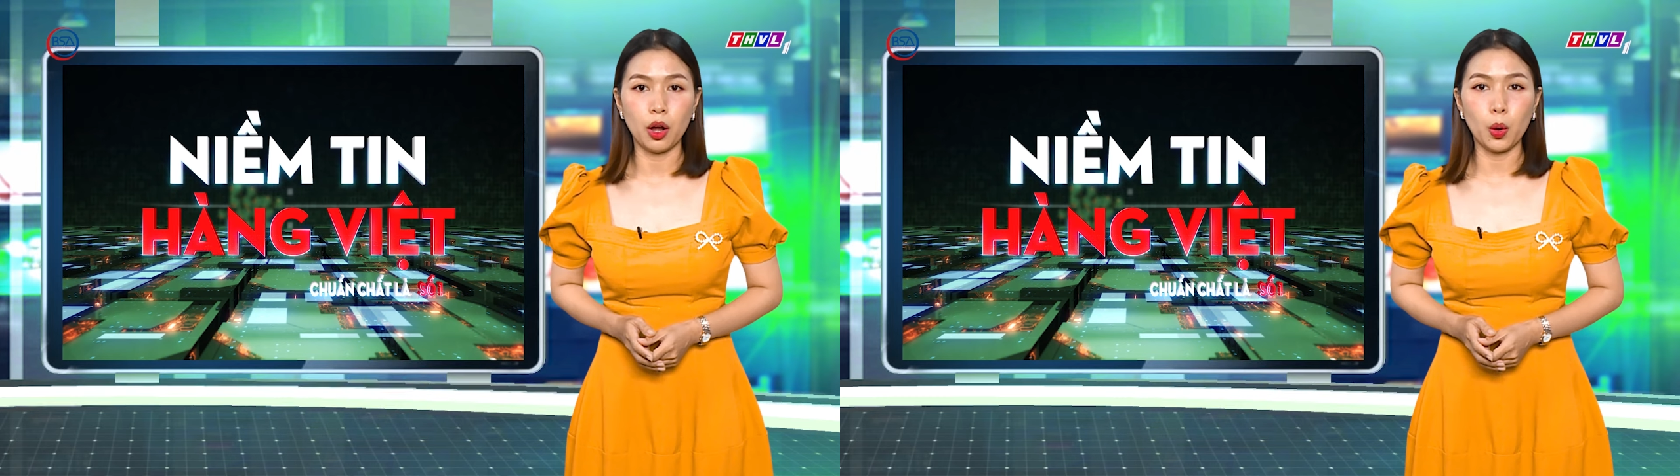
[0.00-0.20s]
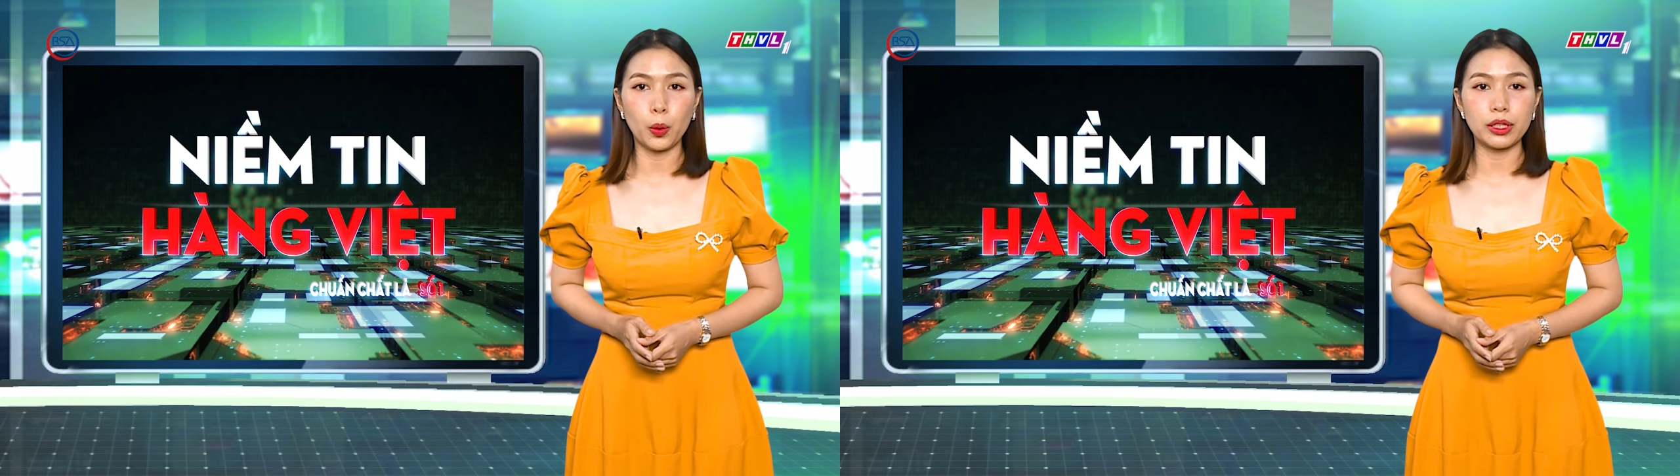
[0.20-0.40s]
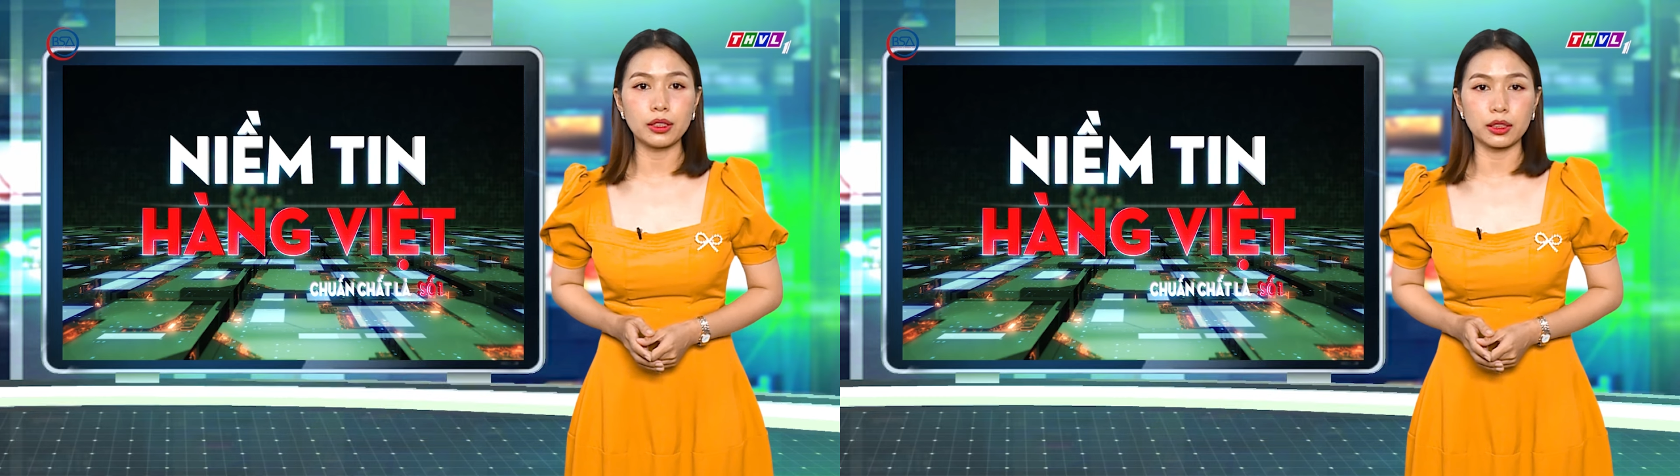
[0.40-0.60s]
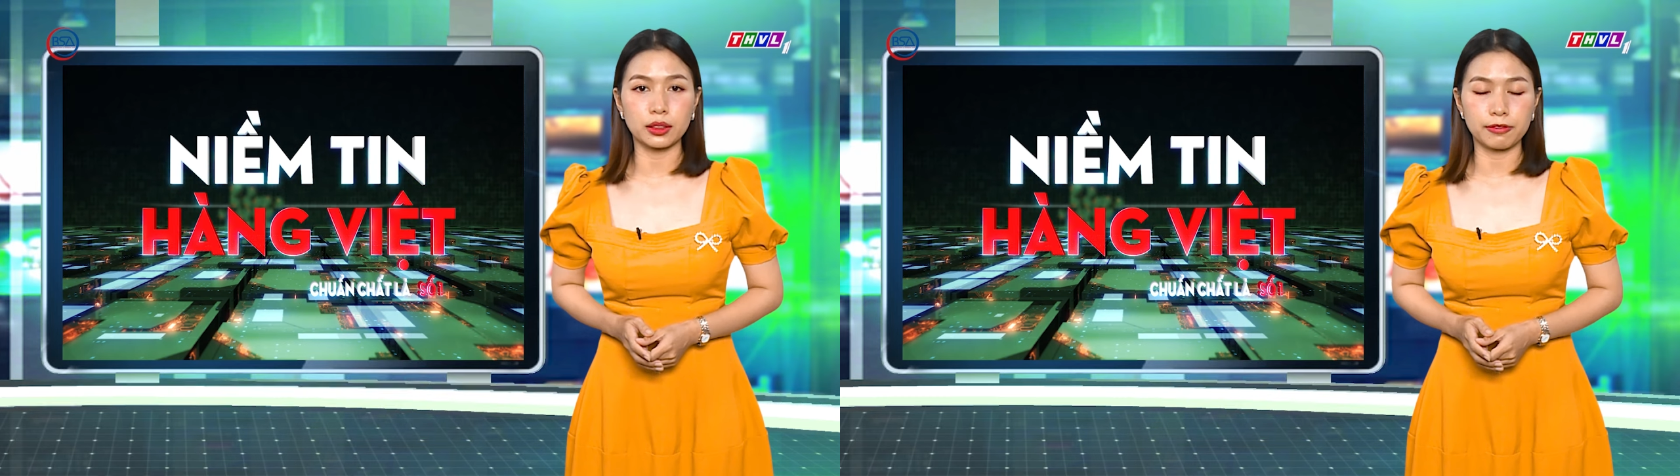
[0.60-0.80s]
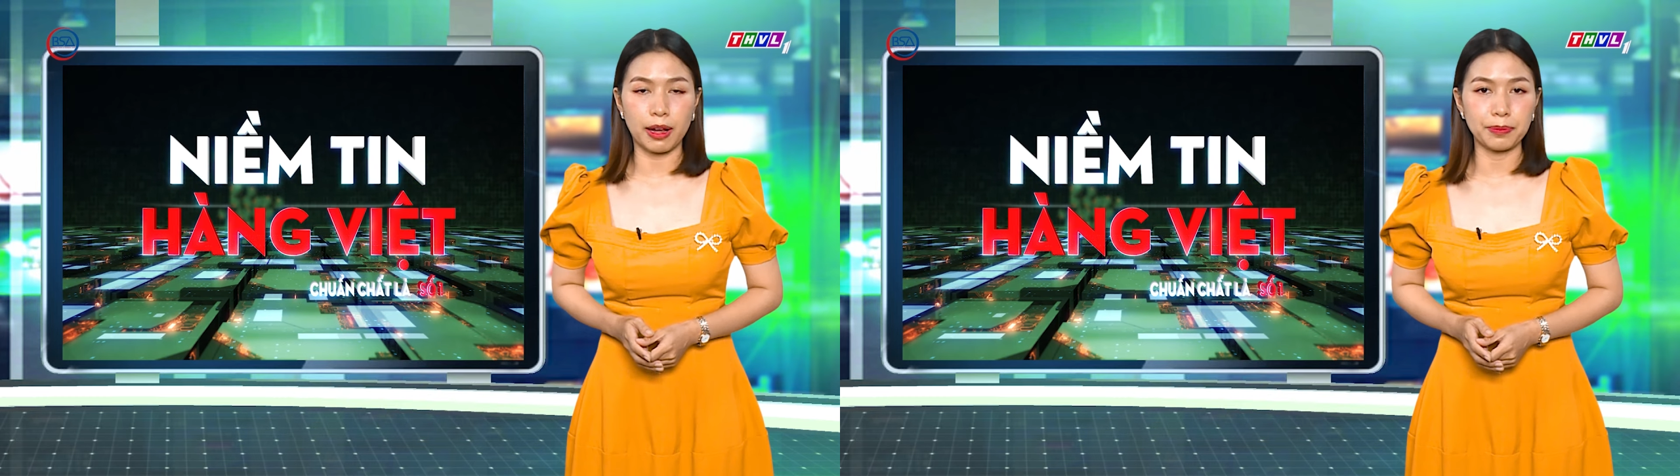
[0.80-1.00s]
Hội Lương thực
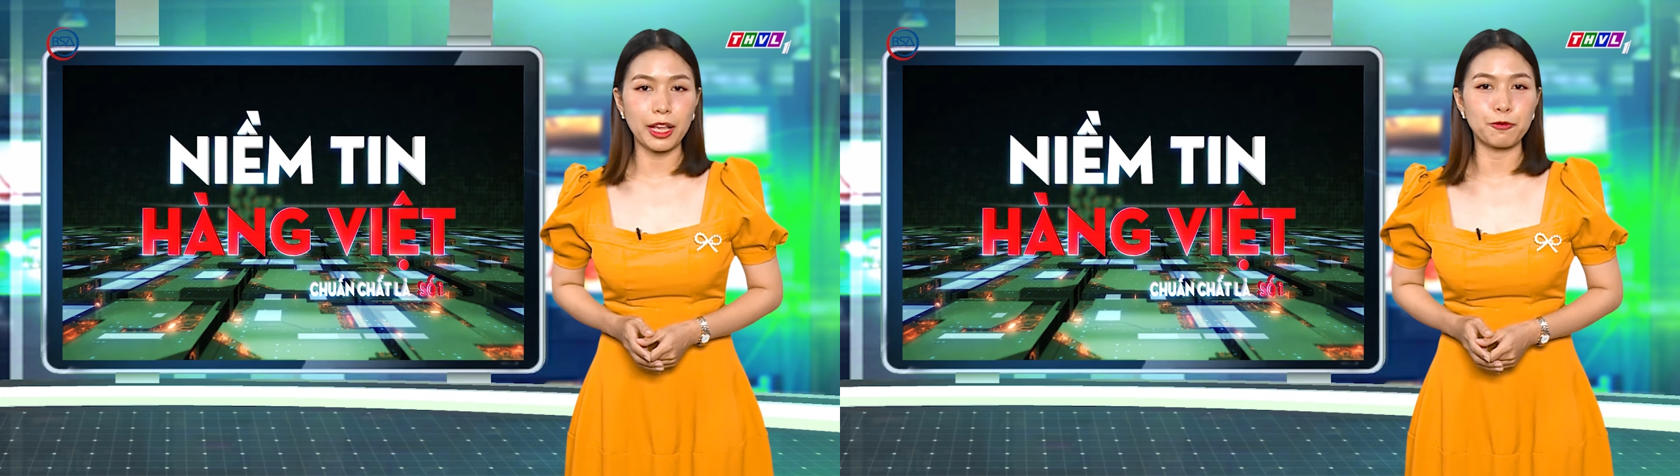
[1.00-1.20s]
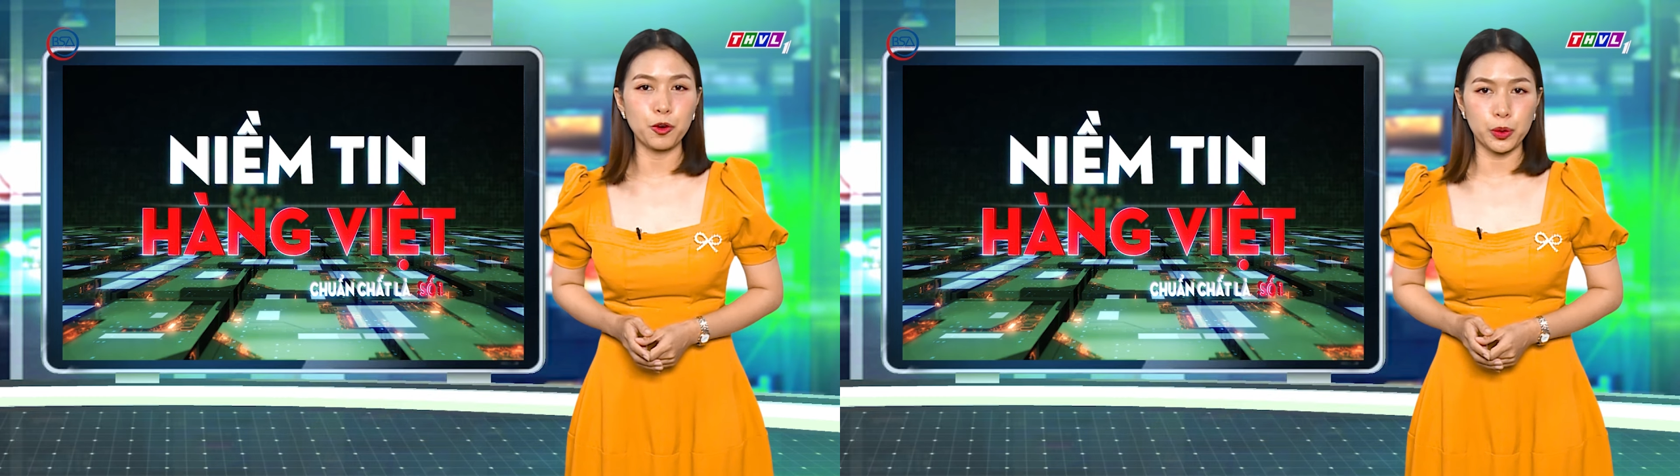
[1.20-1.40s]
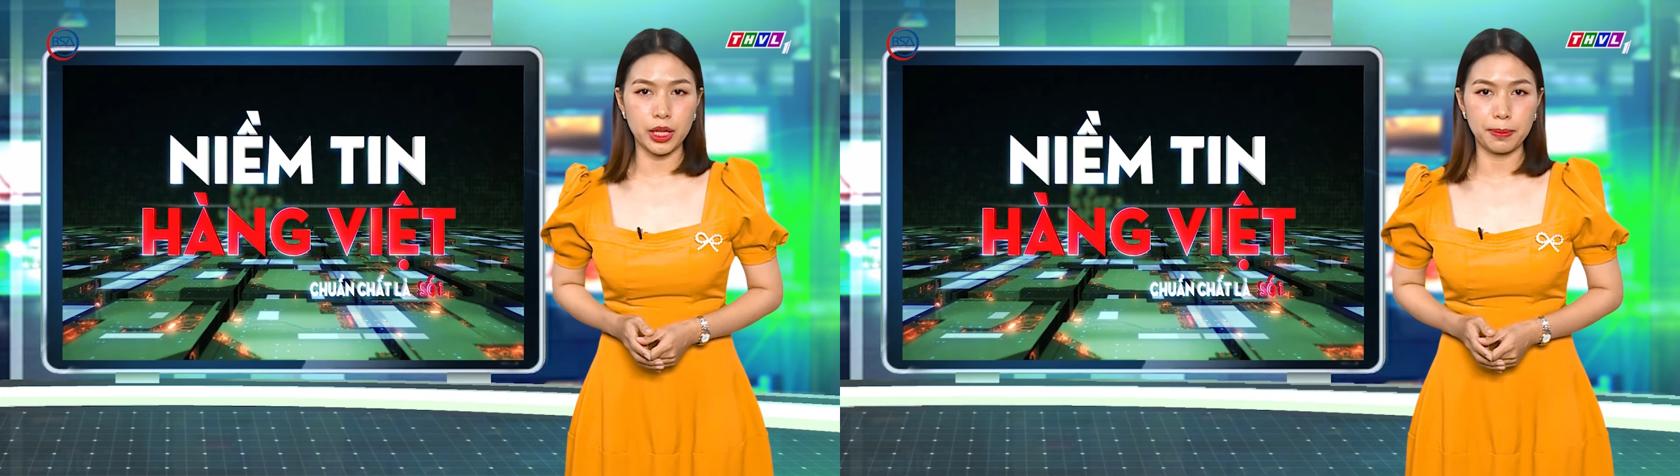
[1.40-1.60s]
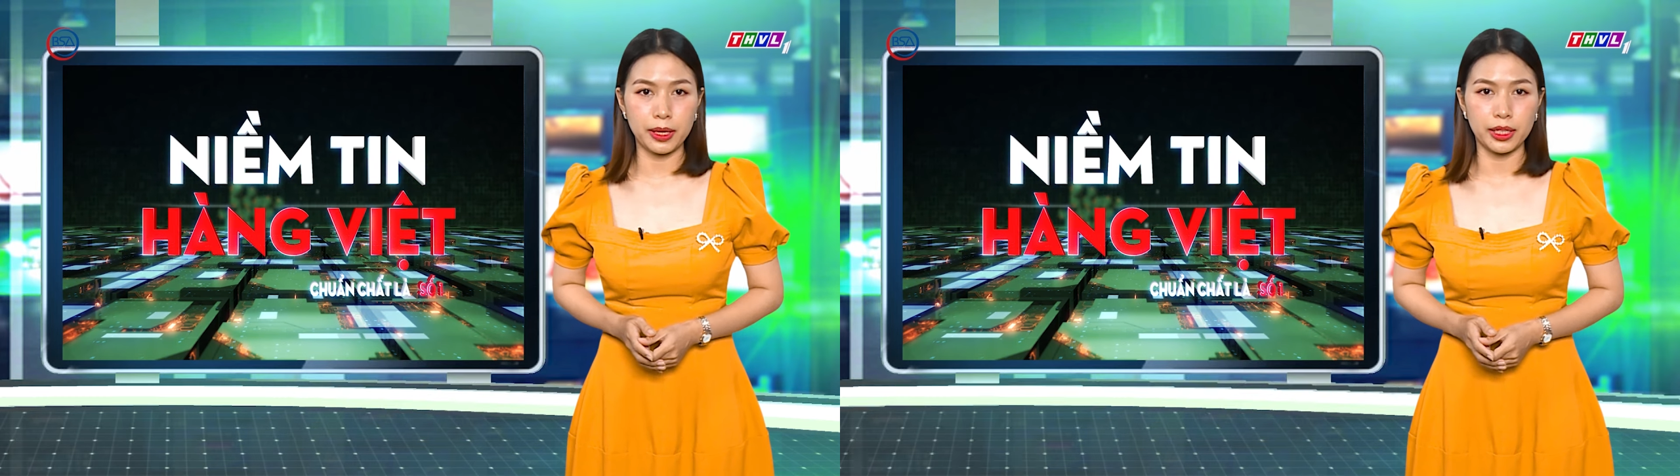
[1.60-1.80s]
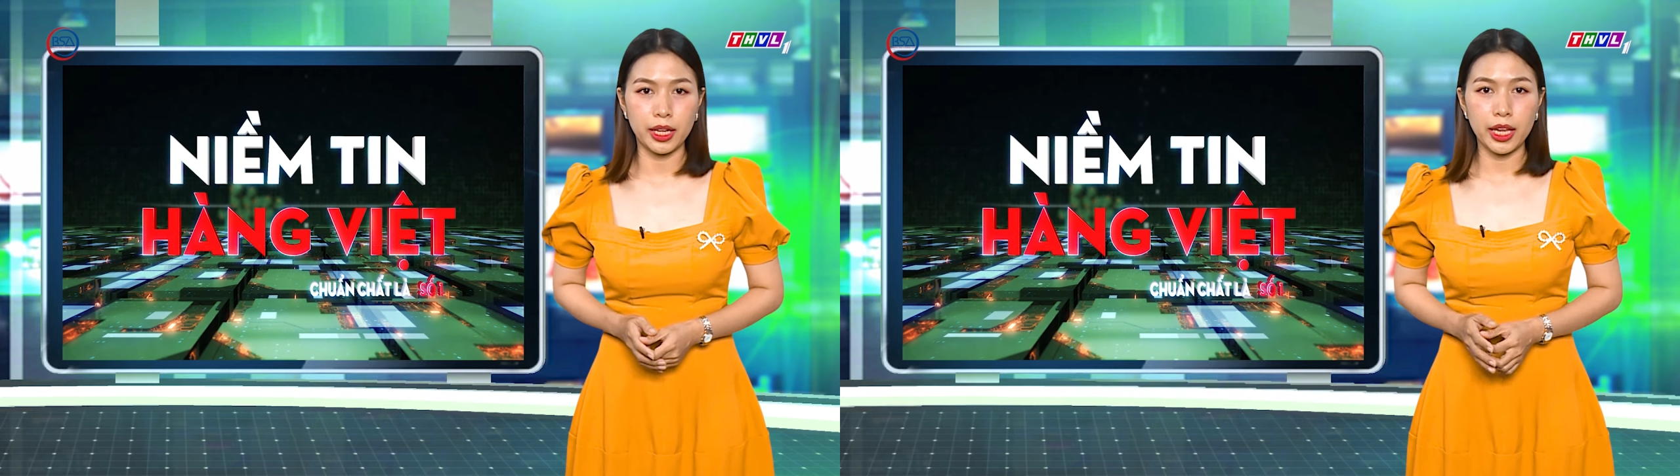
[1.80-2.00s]
thực phẩm thành phố Hồ Chí Minh,